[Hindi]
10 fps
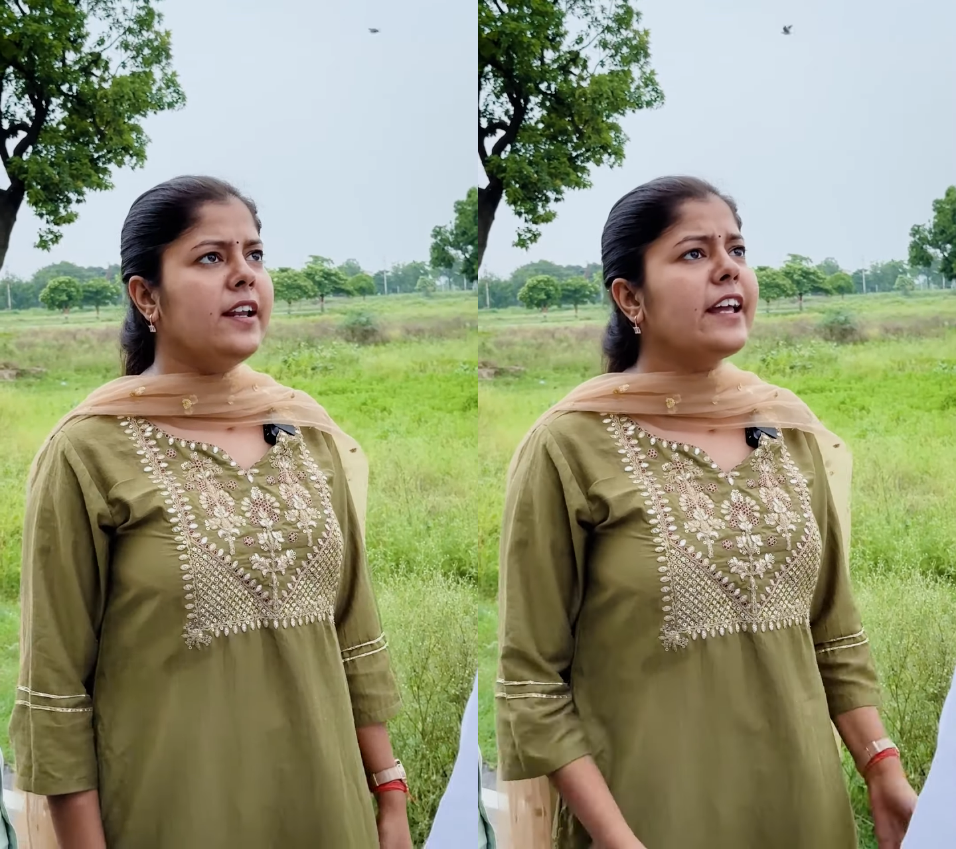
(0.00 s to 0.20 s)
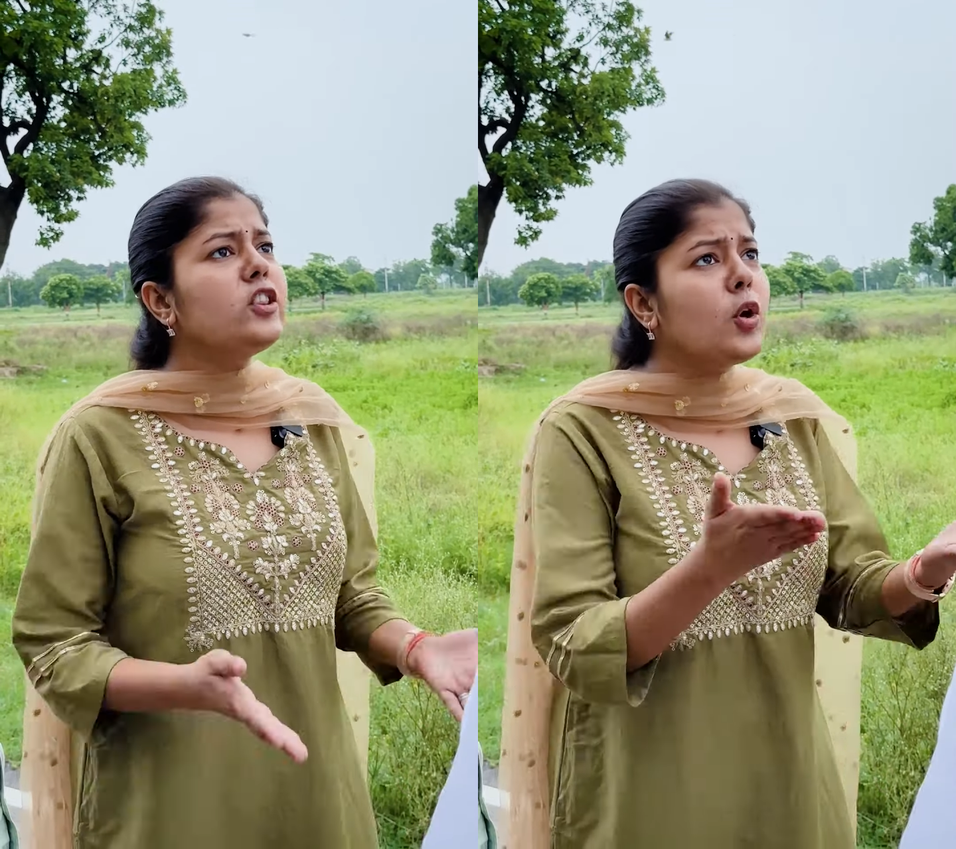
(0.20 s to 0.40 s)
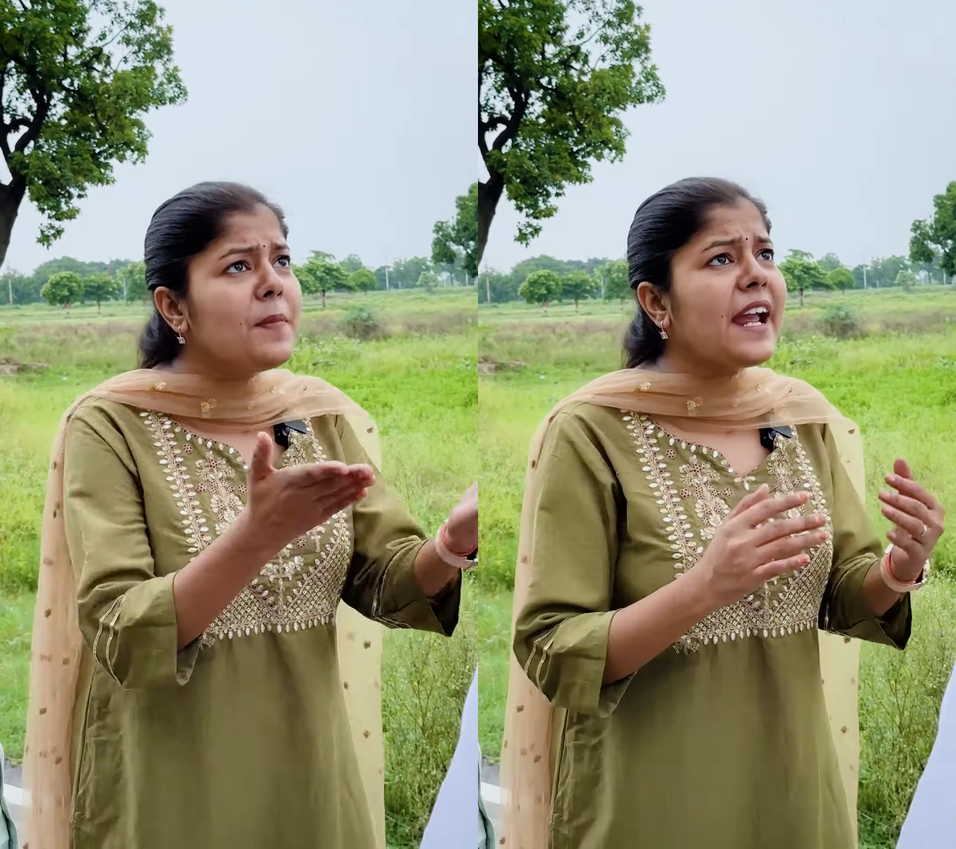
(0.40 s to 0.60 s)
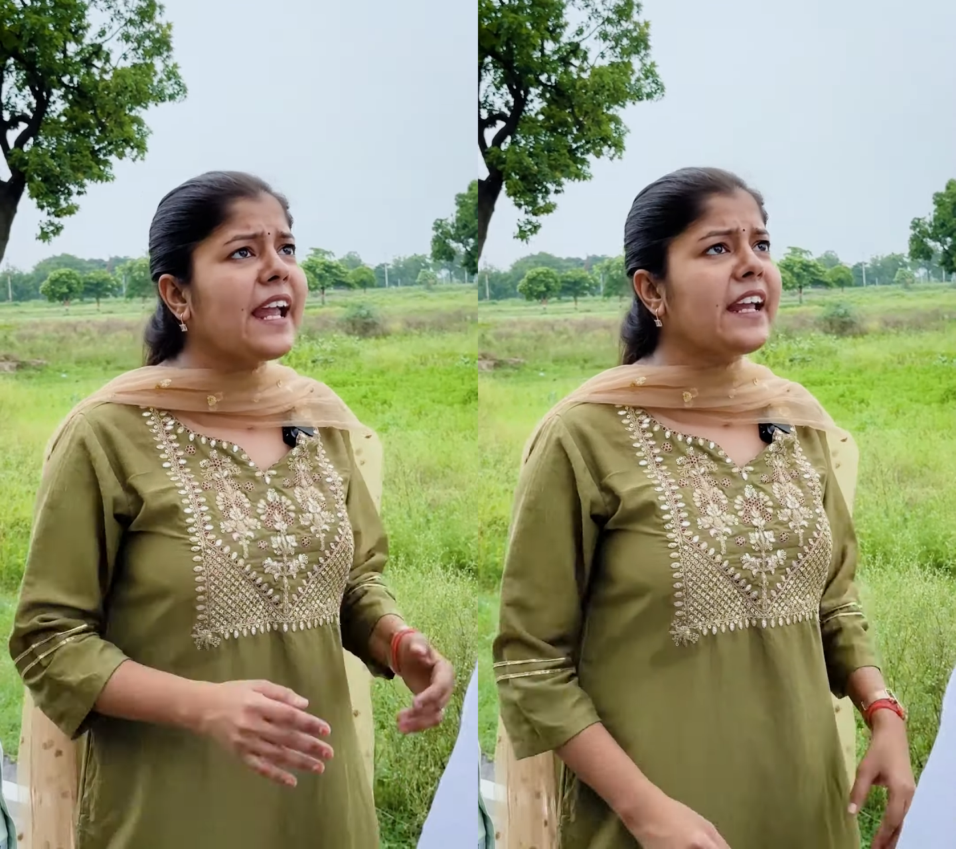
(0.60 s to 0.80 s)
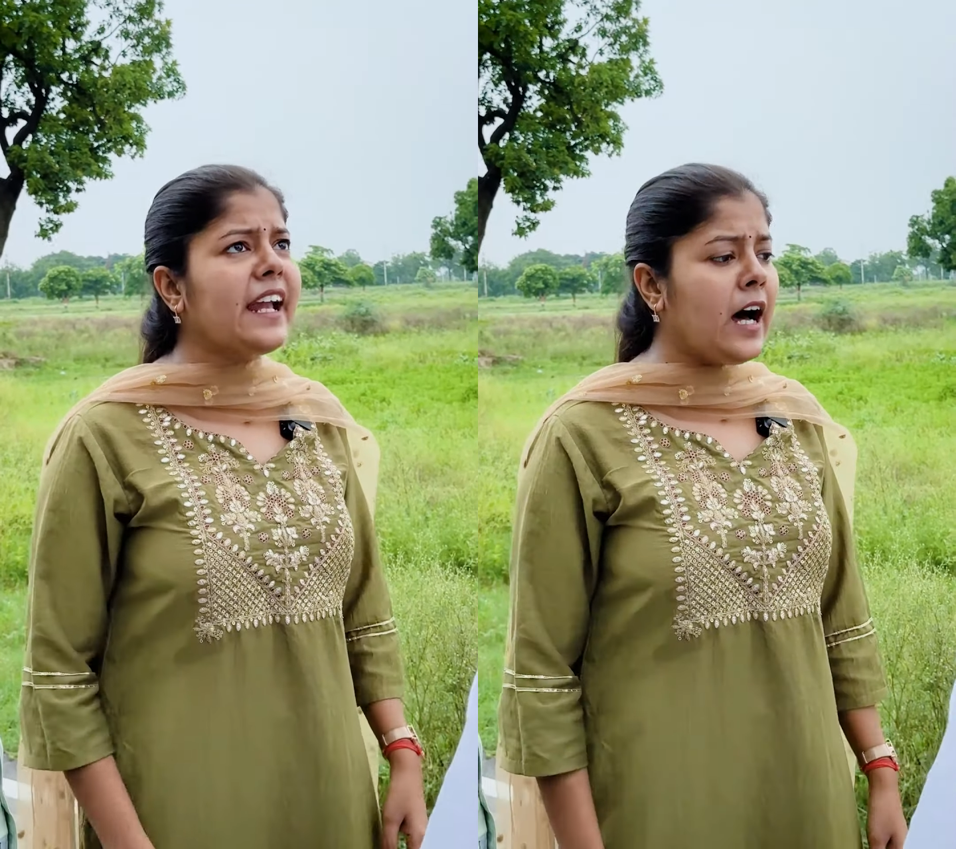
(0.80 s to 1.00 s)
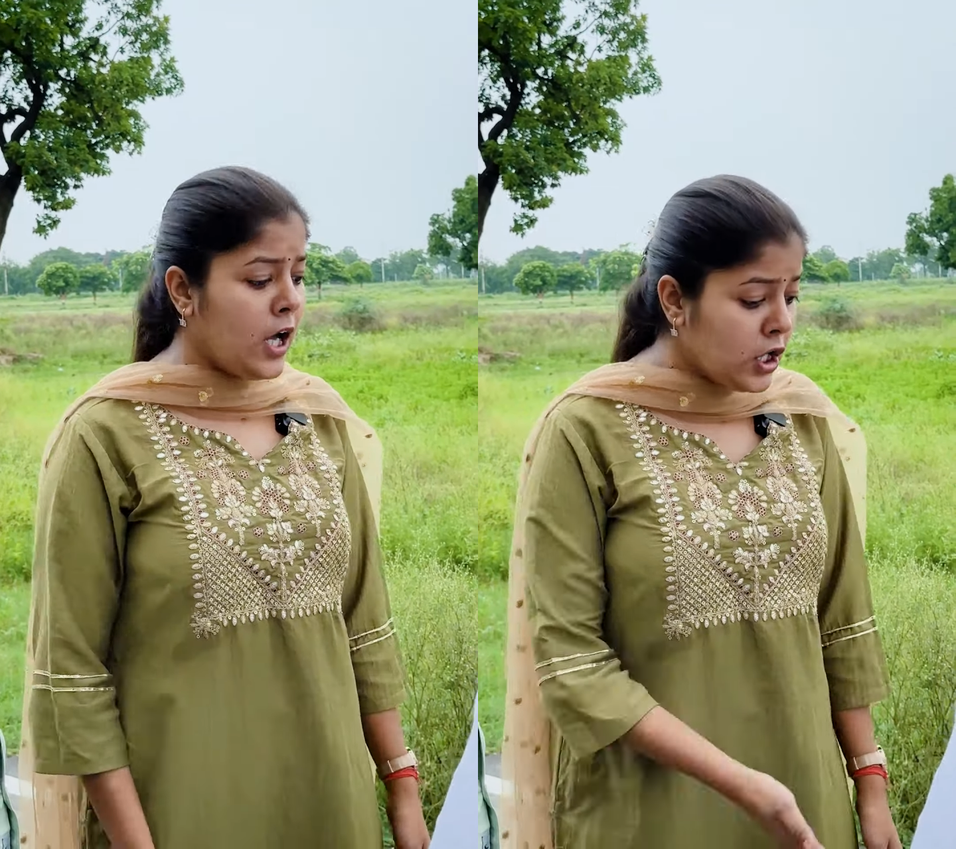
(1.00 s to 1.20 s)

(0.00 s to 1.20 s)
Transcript: लेकिन तुमने क्या किया